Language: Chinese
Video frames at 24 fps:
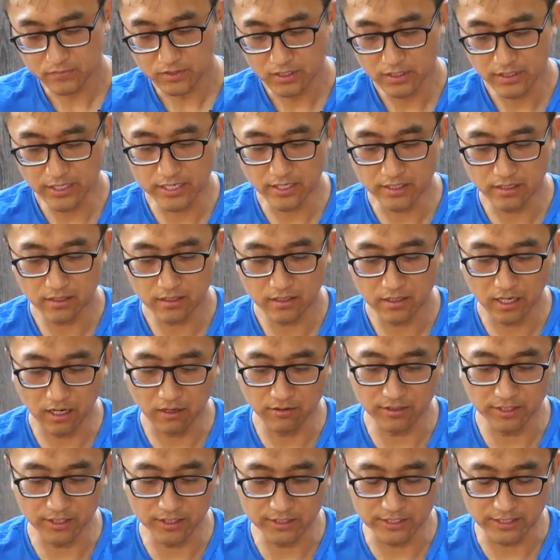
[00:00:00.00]
拧，然
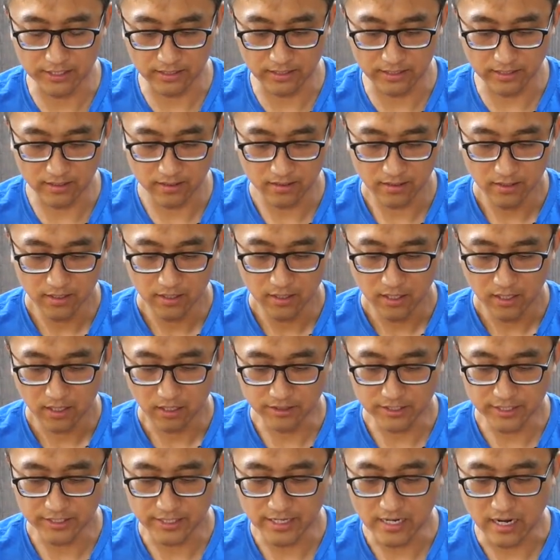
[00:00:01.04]
后拧紧了，然
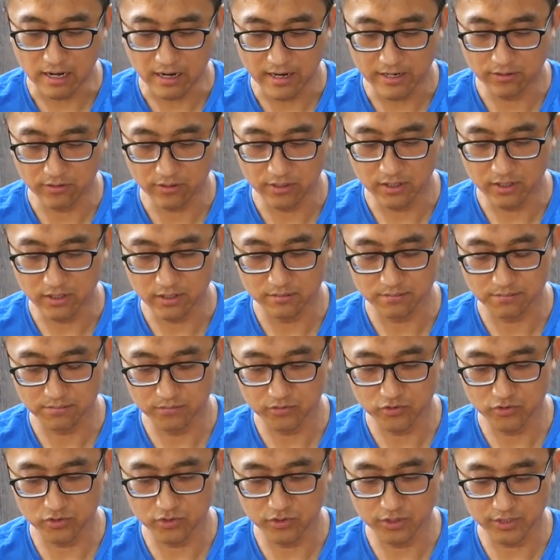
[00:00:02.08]
后这挺好，还有个
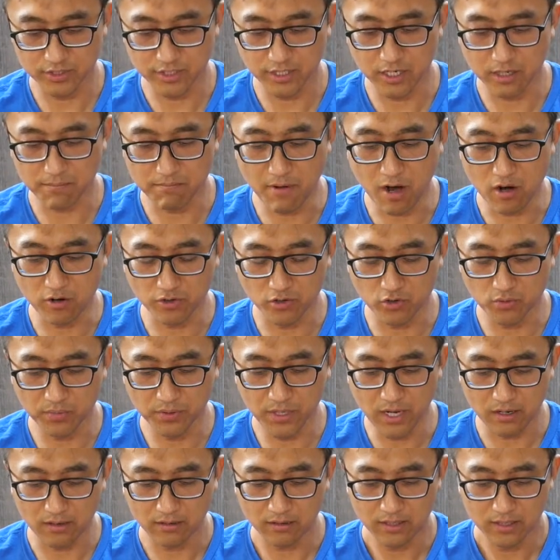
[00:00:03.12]
就是这个帽丢不
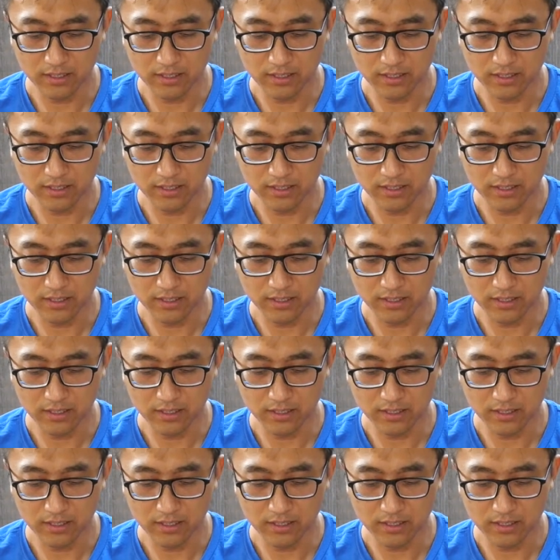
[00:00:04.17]
掉，